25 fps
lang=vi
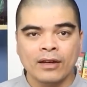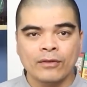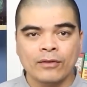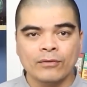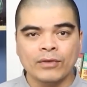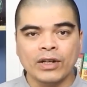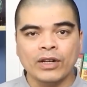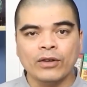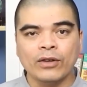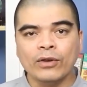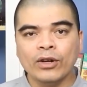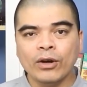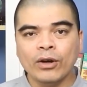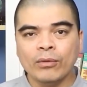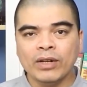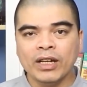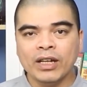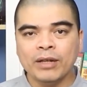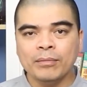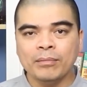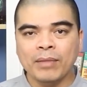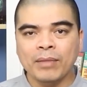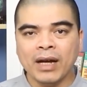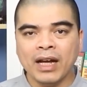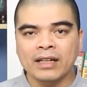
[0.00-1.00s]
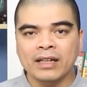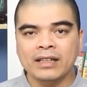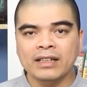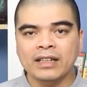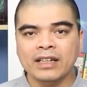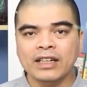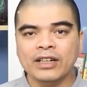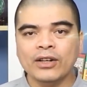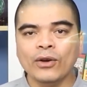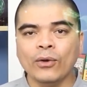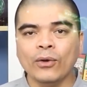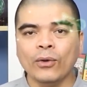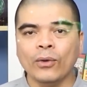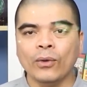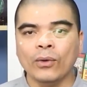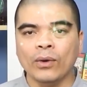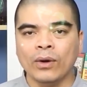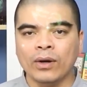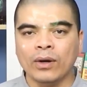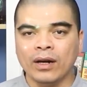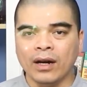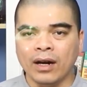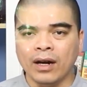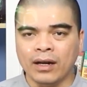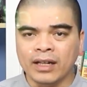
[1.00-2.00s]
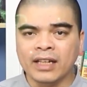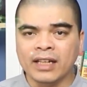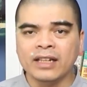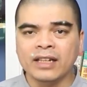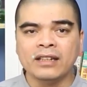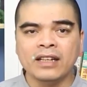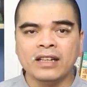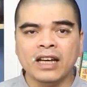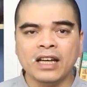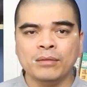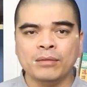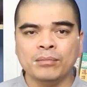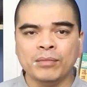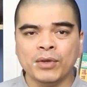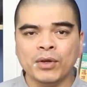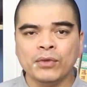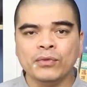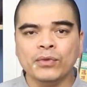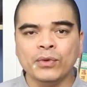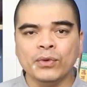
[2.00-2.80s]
Và cũng không nên mang những cái đồ ở đình đền miếu